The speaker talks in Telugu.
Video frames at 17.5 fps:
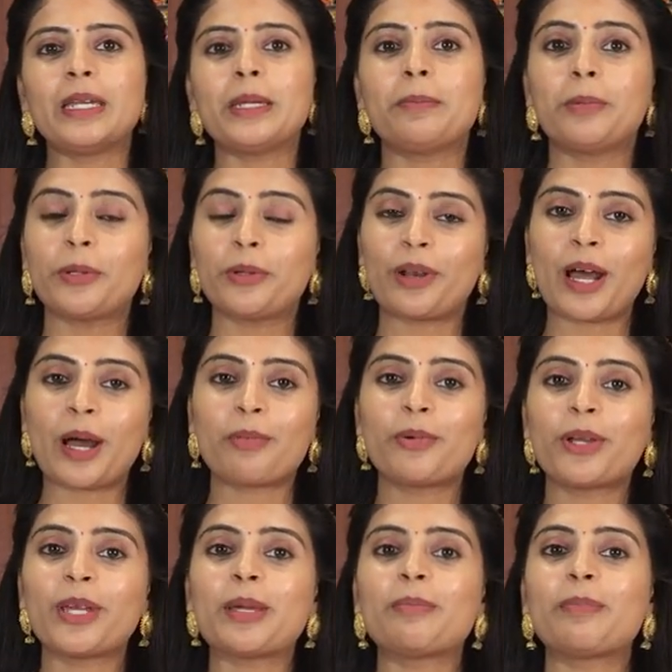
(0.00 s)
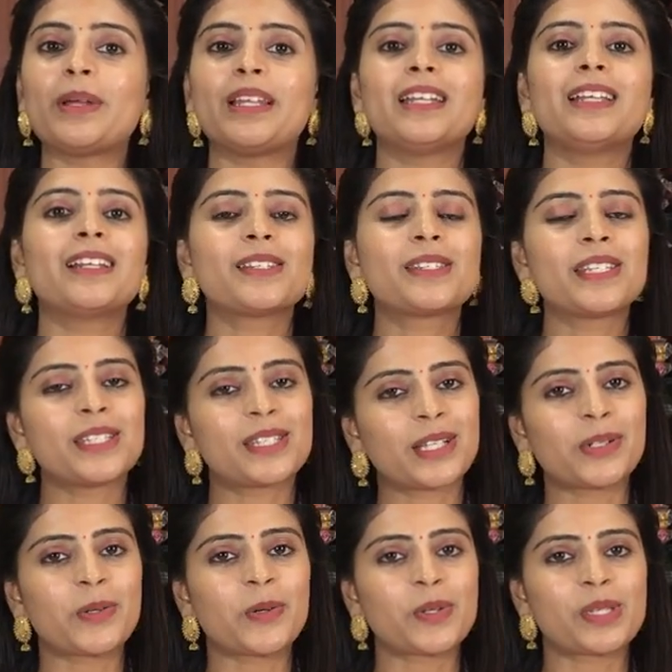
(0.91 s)
ఇప్పుడు రాబోయే పెళ్ళిళ్ళ
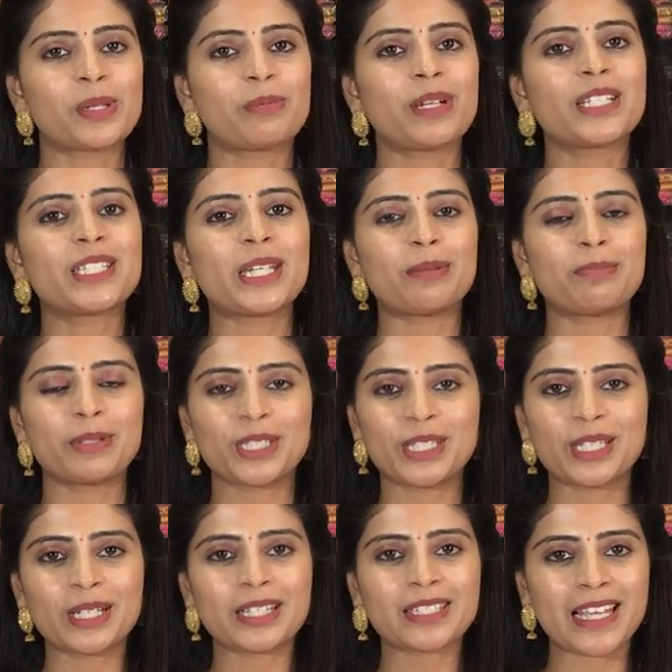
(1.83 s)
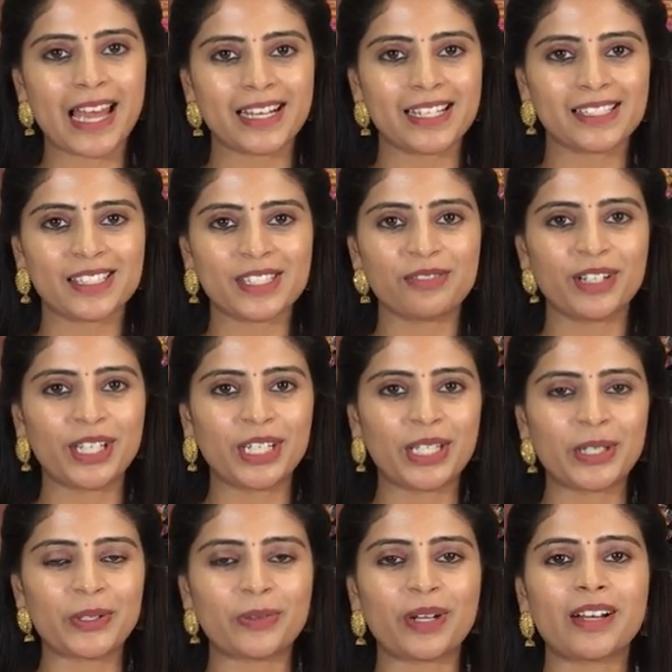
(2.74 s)
సీజన్ కోసమే చేపించిన శారీస్
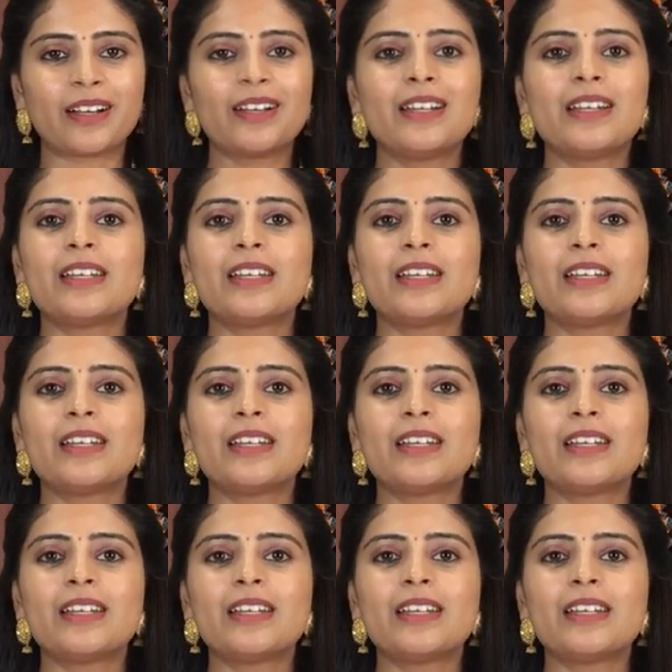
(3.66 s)
ఇవన్నీ కూడా